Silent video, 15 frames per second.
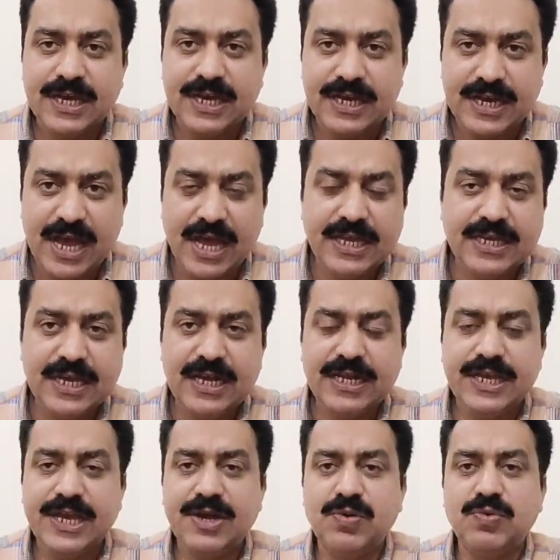रिहाई के
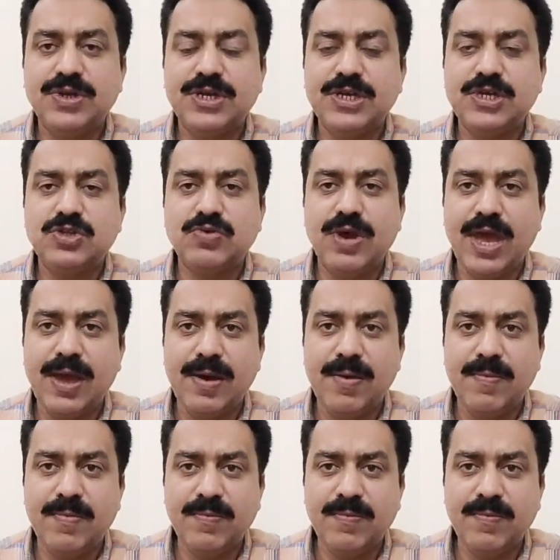लिए उनकी जो है